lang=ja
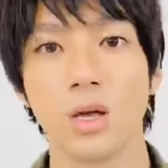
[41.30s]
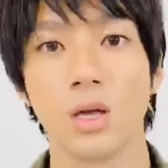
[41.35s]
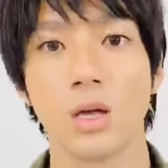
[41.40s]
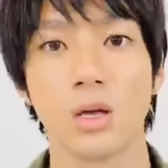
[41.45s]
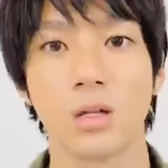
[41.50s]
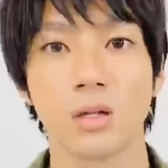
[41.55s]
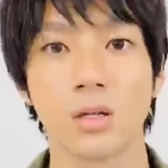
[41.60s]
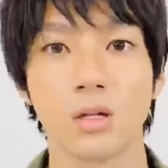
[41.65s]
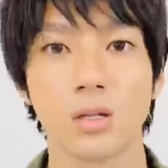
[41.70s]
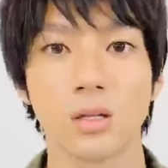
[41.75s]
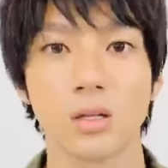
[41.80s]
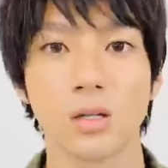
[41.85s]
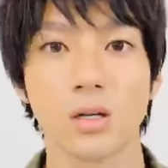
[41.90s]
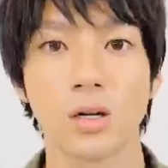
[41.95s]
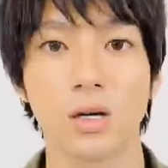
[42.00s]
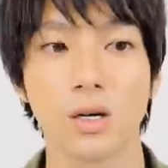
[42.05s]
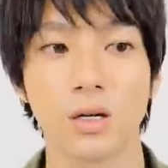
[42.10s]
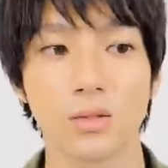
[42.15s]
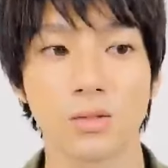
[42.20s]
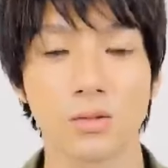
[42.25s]
えー、なかな
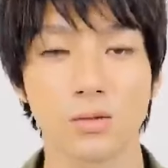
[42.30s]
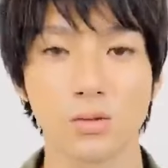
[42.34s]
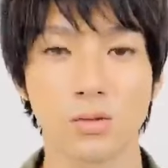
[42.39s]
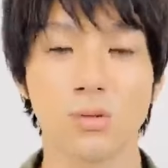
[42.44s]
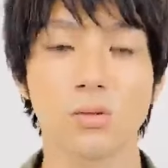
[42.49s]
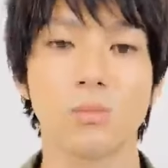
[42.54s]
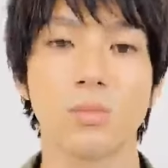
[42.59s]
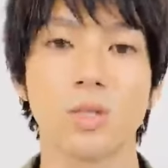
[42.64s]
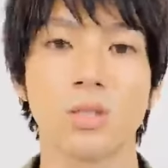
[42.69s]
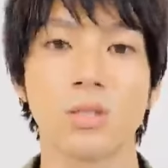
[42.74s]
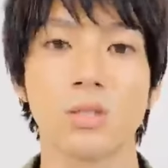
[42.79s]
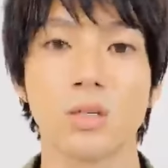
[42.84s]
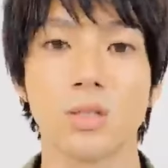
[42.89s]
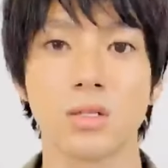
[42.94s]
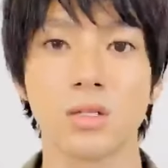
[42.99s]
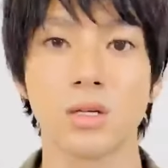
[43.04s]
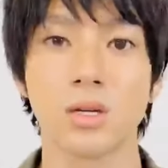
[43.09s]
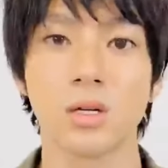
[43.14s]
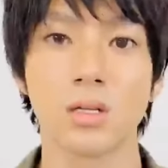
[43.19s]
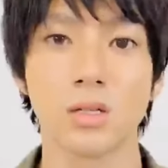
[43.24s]
かすごく
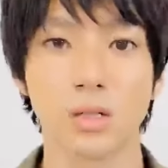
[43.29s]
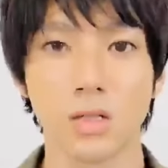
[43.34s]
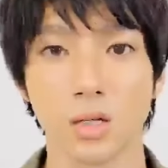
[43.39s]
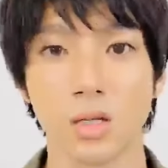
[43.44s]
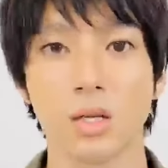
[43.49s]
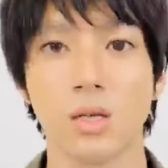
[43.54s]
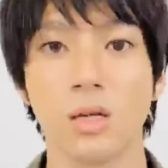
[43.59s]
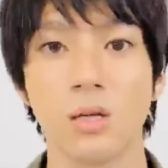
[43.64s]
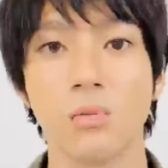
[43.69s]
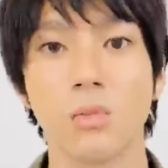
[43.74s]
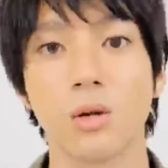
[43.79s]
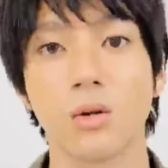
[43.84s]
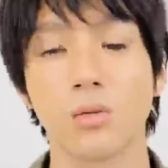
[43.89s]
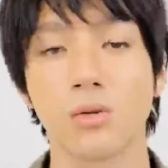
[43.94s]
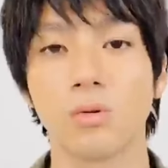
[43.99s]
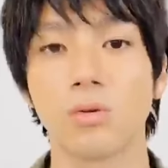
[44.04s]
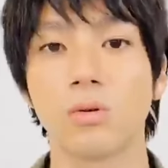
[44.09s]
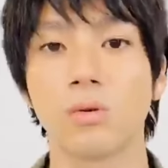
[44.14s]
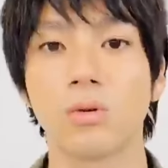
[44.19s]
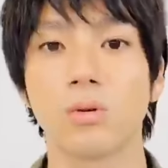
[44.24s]
メッセージがあったり今の
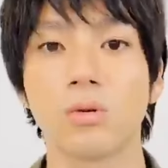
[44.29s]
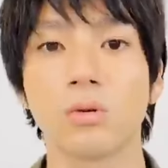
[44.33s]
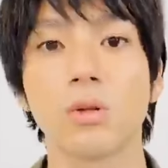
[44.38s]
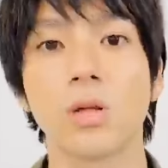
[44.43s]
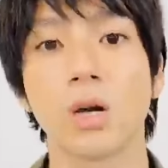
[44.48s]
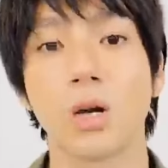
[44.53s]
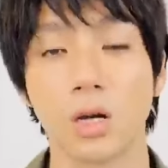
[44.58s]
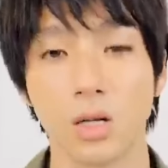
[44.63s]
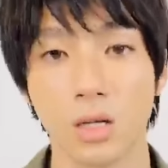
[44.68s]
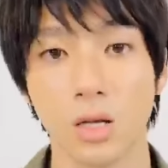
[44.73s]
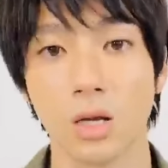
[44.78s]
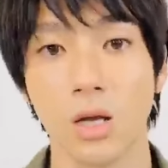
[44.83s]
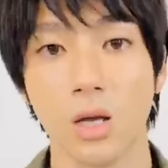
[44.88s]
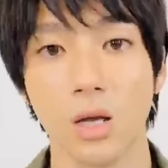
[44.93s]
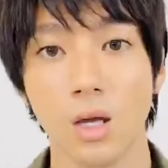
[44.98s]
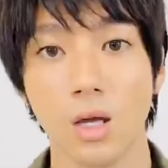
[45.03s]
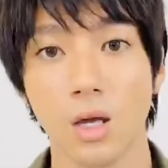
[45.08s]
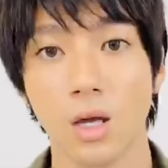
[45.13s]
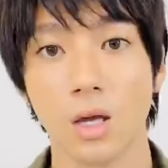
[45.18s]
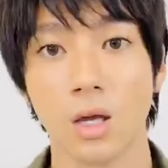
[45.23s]
この世の中に、
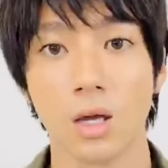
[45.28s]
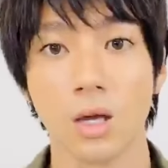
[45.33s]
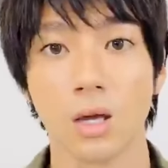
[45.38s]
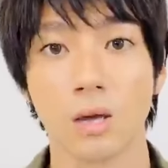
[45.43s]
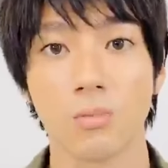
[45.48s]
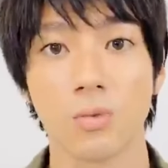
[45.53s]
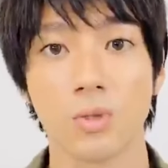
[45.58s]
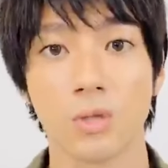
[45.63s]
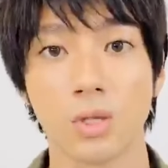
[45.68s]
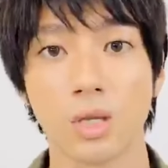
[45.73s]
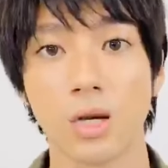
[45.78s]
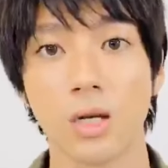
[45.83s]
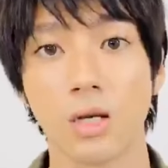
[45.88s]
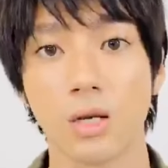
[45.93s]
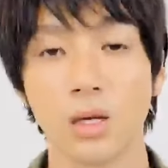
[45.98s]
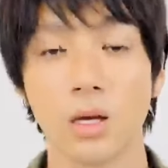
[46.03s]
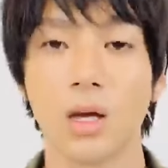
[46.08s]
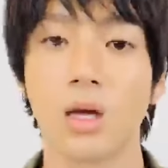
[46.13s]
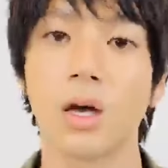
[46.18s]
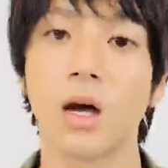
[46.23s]
えー、ぴった
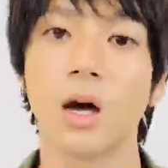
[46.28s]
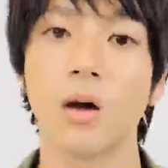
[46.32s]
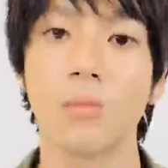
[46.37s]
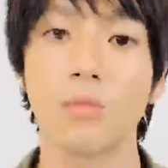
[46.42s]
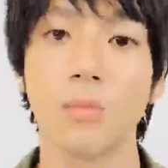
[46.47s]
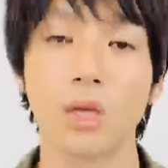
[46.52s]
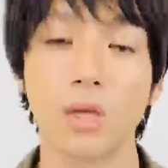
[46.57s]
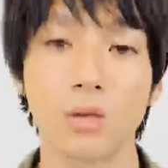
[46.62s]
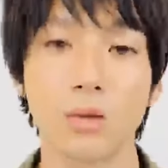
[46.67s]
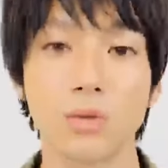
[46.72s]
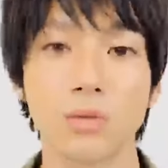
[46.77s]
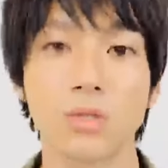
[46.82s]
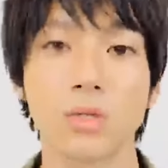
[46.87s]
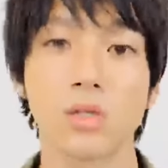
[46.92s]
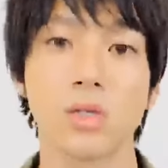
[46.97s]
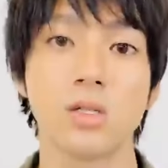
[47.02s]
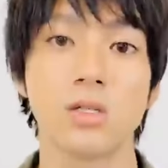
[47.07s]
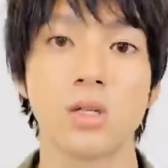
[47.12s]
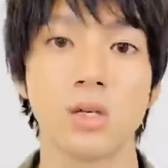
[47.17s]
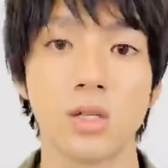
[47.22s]
り、え反面教師
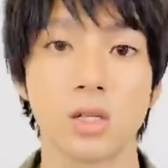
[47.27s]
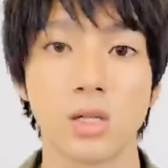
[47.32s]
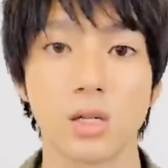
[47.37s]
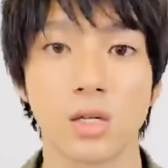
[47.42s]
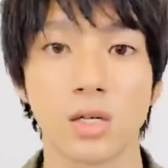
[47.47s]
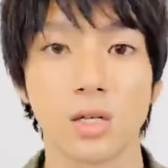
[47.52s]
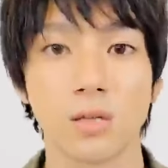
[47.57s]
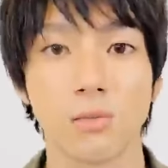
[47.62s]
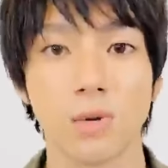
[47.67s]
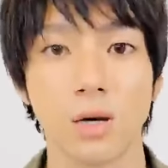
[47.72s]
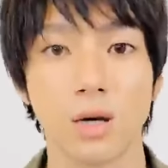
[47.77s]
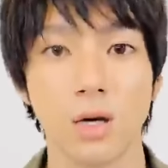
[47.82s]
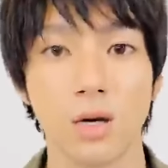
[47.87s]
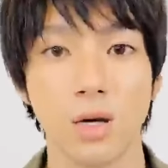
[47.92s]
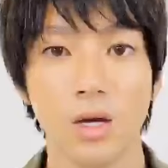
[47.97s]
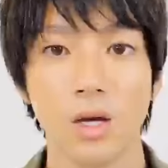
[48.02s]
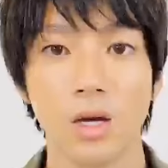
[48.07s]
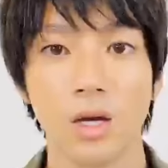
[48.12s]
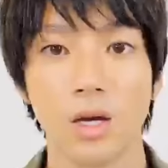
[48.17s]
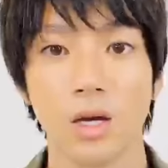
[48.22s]
にしていただければ、
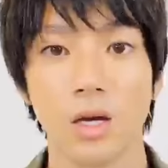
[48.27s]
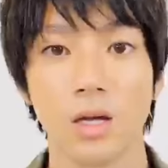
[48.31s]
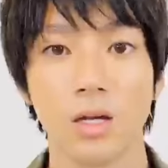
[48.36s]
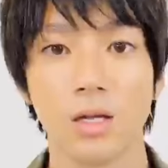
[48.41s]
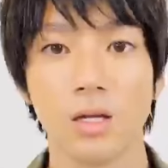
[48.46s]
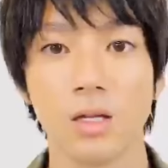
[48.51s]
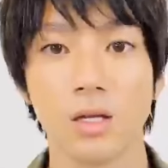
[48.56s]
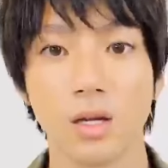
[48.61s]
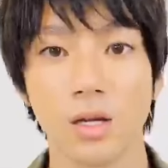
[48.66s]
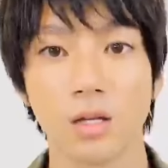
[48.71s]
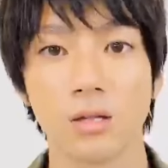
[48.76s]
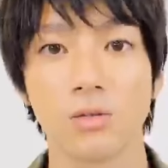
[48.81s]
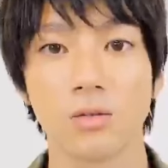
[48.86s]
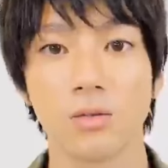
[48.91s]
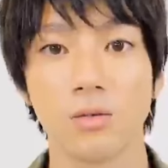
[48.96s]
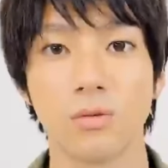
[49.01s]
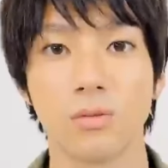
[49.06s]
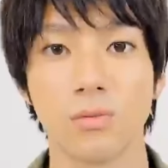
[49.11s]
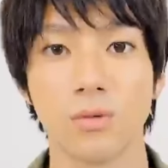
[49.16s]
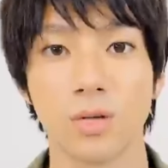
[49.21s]
えいいな
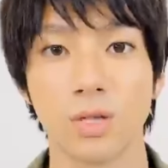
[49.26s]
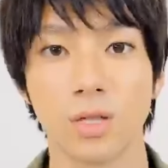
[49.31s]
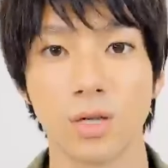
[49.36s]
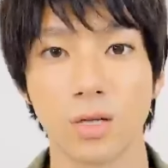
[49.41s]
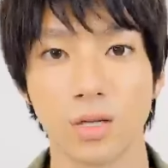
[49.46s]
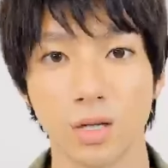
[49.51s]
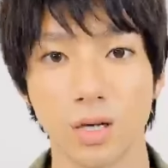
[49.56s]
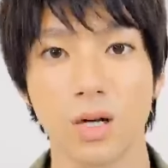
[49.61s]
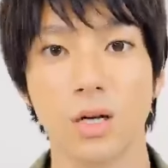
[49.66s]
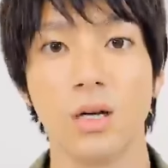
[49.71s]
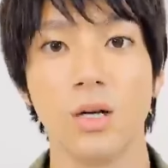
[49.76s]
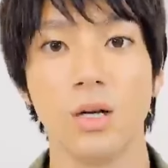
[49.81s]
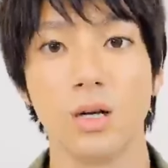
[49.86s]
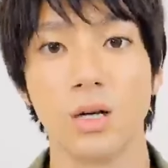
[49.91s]
と思いながら、